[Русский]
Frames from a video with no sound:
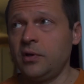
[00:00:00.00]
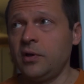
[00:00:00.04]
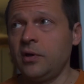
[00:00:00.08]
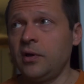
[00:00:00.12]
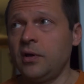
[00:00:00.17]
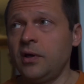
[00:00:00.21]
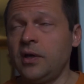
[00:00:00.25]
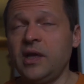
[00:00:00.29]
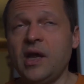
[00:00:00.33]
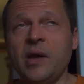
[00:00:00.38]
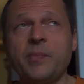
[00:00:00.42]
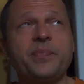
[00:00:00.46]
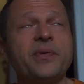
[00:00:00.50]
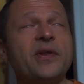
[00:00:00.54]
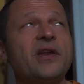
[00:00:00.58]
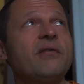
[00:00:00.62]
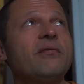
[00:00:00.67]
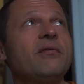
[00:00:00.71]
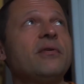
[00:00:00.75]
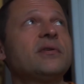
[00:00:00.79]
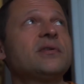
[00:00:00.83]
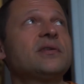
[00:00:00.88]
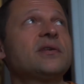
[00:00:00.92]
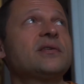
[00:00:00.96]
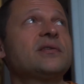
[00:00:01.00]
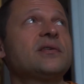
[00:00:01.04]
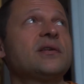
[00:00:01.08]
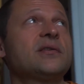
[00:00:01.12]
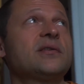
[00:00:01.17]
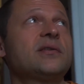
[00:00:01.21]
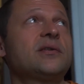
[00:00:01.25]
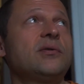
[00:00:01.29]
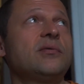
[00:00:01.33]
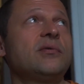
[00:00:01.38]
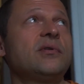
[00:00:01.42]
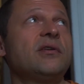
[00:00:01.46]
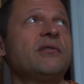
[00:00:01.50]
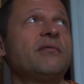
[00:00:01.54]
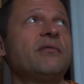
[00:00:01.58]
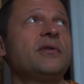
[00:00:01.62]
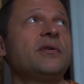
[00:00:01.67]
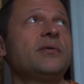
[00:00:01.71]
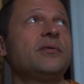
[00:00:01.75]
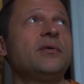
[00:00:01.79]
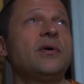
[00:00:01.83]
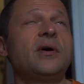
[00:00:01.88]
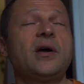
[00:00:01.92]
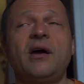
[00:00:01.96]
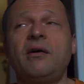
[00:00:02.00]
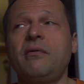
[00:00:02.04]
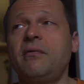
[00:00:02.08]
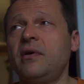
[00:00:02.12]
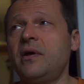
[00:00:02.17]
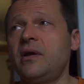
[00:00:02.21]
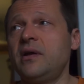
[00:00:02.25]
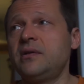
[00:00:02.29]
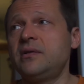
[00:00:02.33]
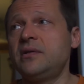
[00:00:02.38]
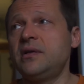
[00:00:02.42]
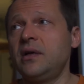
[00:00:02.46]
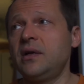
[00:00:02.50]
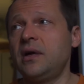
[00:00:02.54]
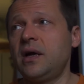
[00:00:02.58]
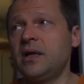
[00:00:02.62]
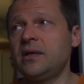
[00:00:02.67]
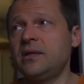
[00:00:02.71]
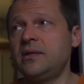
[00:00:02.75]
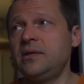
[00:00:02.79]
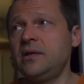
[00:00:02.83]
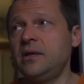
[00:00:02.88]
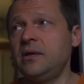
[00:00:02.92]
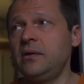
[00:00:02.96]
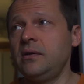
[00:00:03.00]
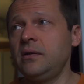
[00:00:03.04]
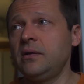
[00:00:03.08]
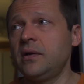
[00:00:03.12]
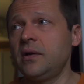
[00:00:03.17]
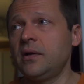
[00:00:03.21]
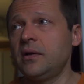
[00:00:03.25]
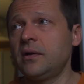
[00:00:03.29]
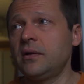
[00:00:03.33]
Я перевелся со струнного на духовой отдел.